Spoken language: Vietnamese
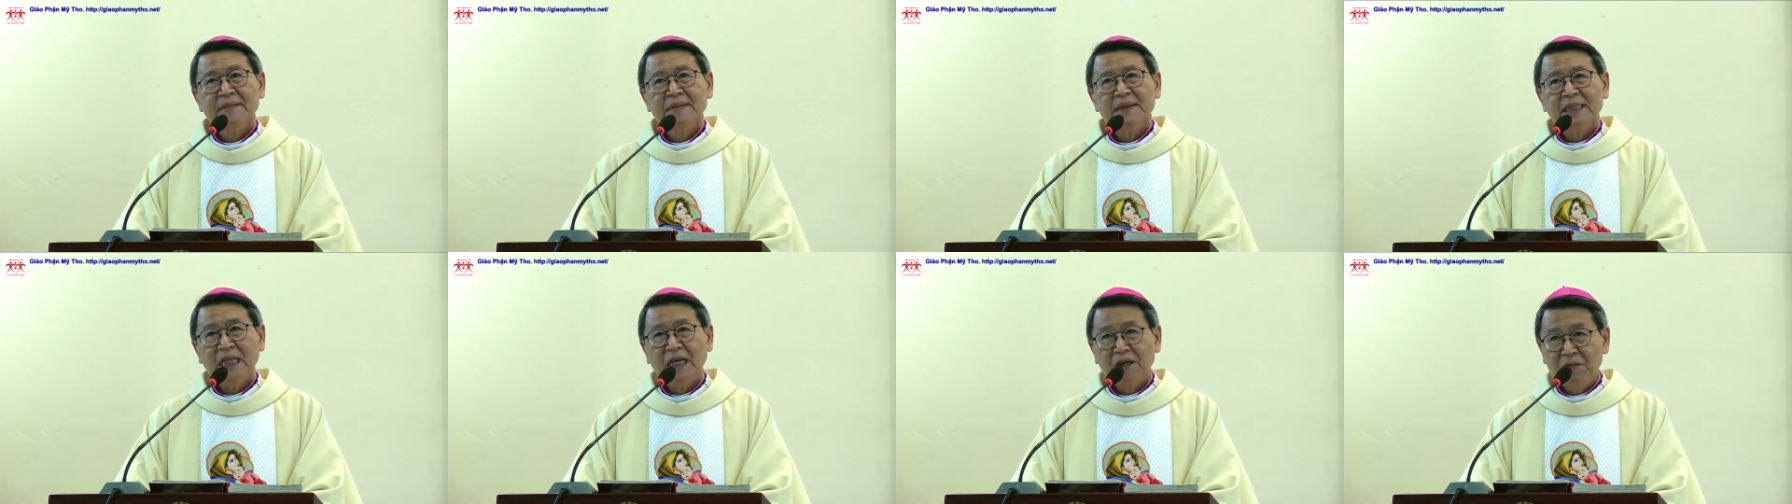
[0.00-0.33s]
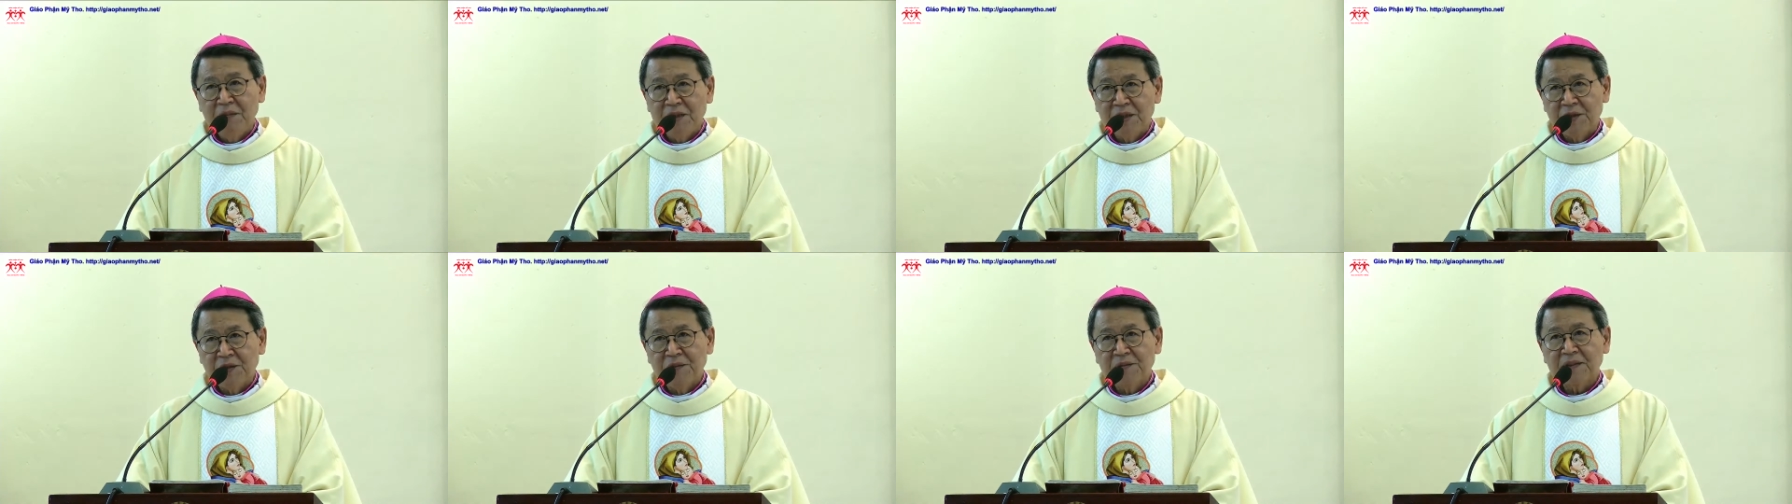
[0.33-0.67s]
Nếu
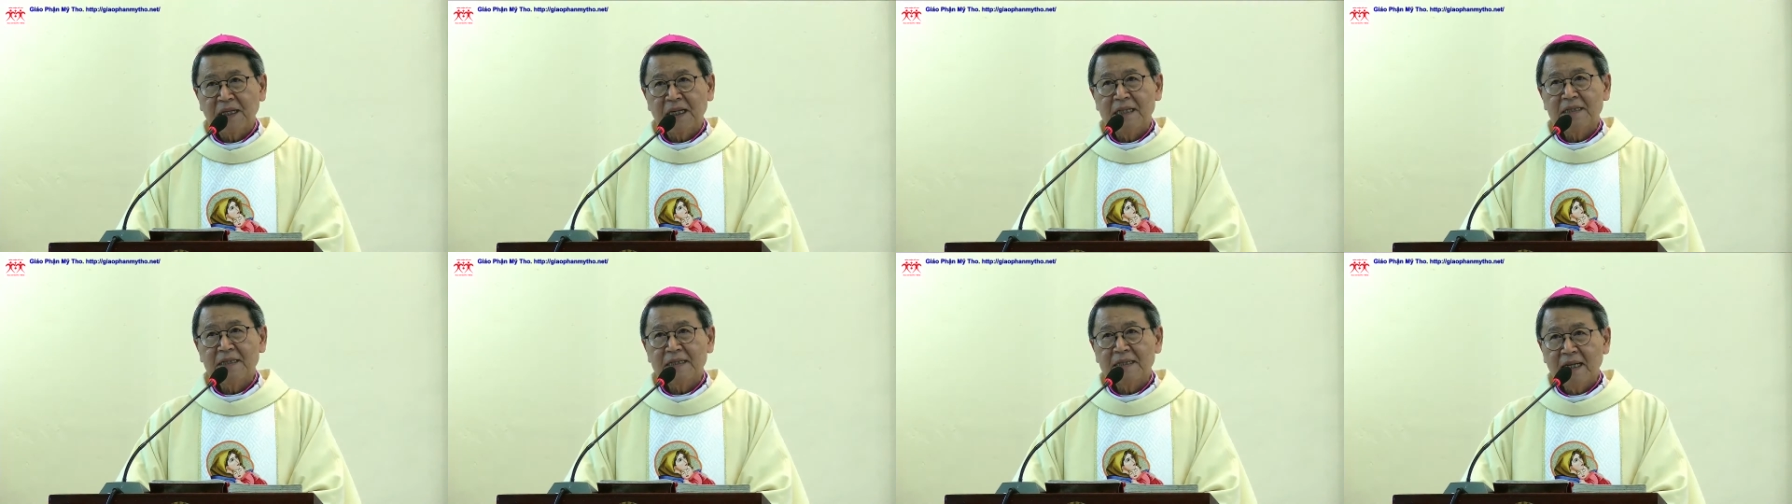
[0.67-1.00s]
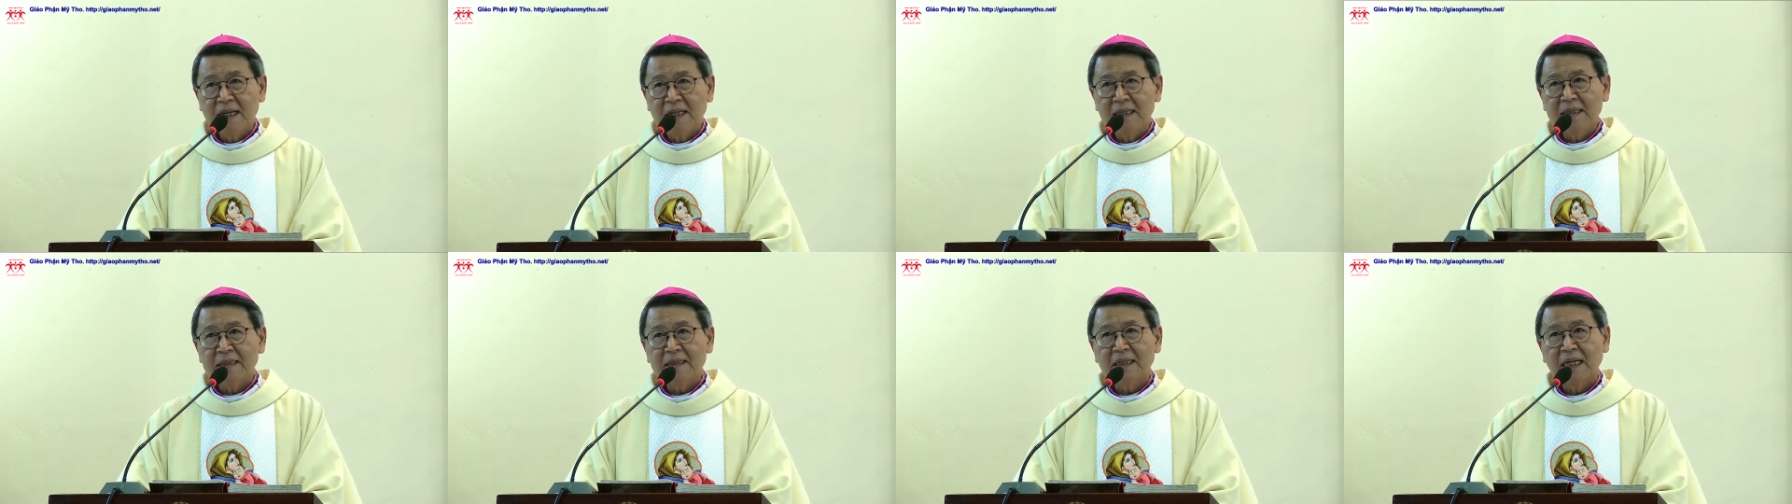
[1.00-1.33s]
mà chúng ta
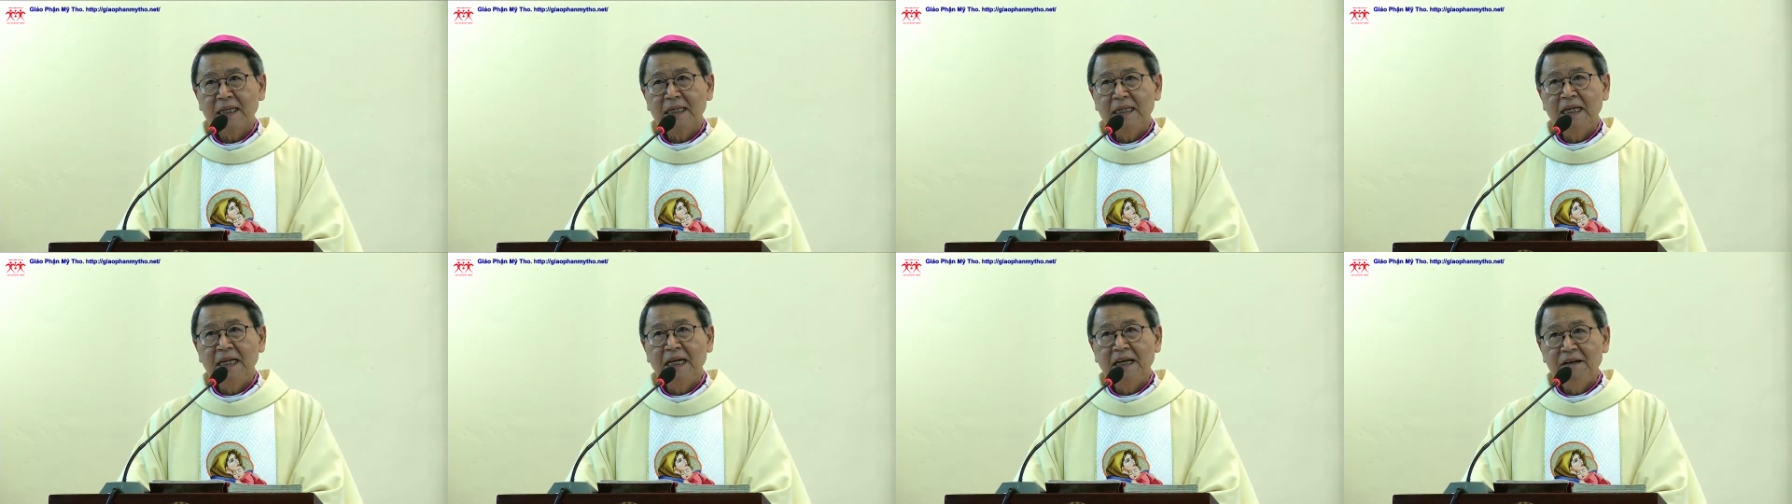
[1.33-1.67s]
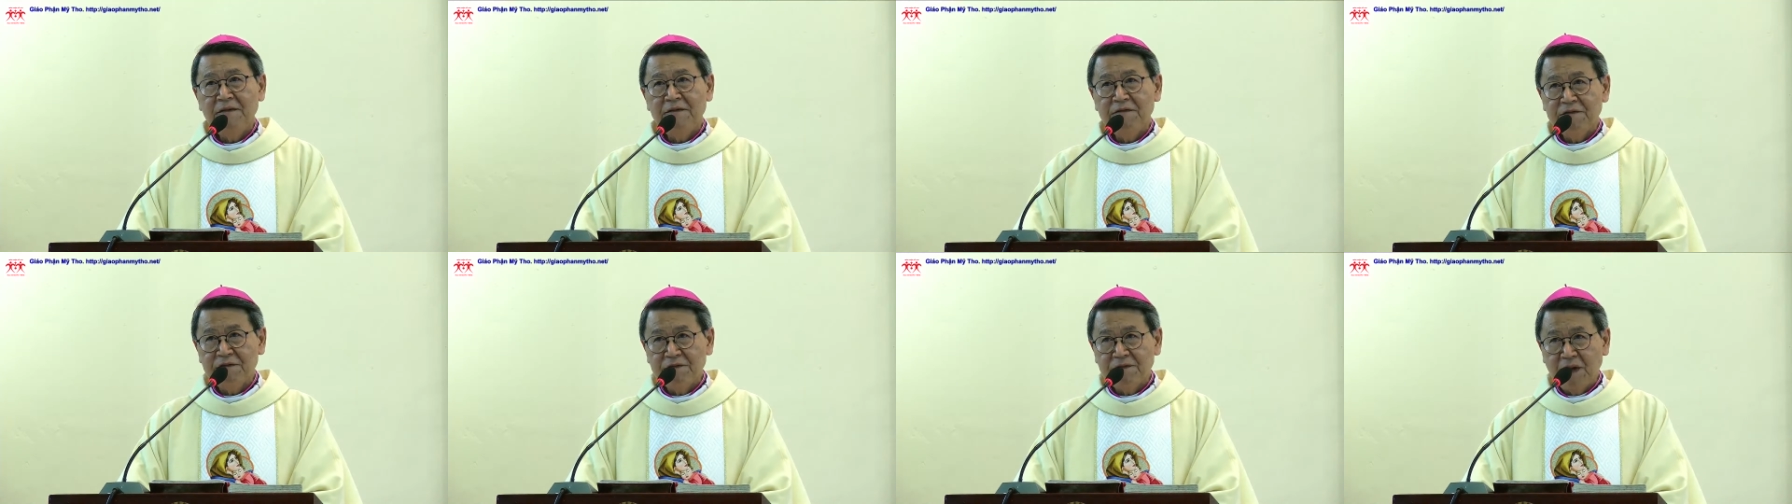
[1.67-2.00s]
dâng thánh lễ